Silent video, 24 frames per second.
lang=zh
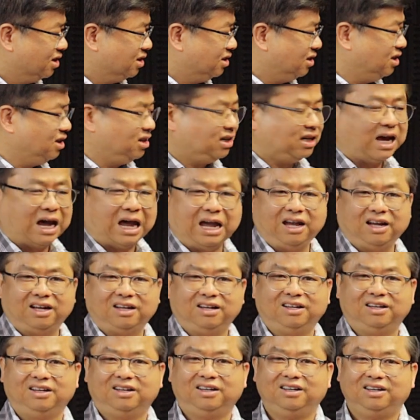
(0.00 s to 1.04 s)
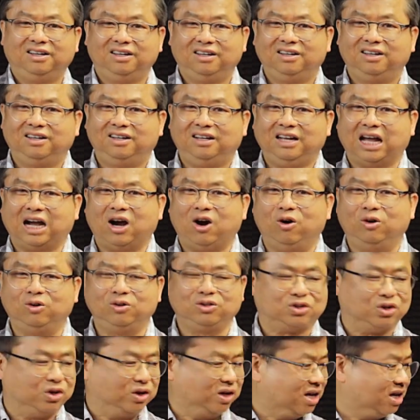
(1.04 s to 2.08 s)
应该那个
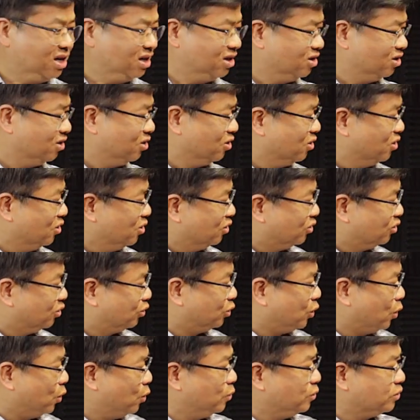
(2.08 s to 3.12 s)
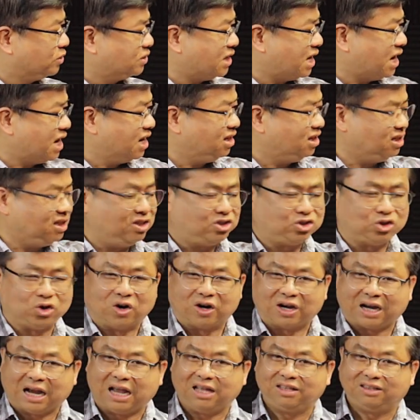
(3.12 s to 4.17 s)
洪水呢，都在你
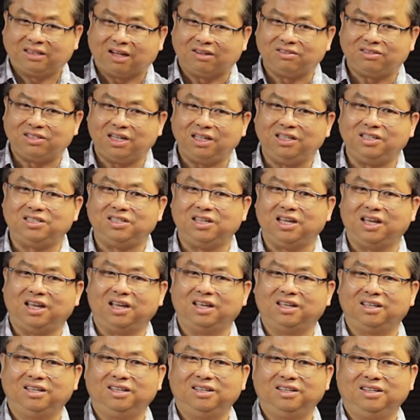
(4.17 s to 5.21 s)
所看到这一些